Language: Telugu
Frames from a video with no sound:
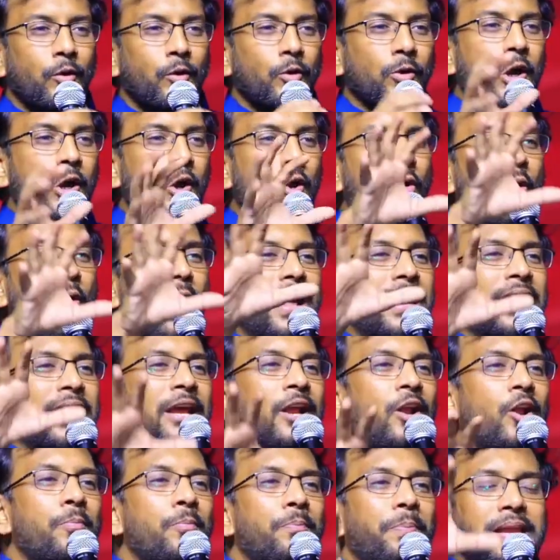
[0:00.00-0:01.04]
ఒక
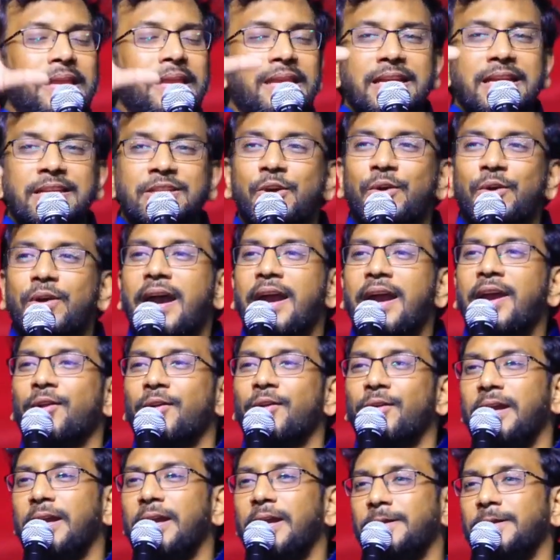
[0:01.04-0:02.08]
క్వారీలో పనిచేసే ఒక ఆయన
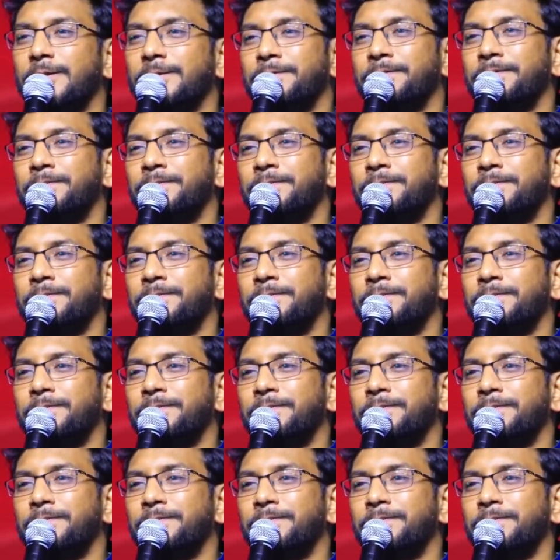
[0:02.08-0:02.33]
ఉన్నాడు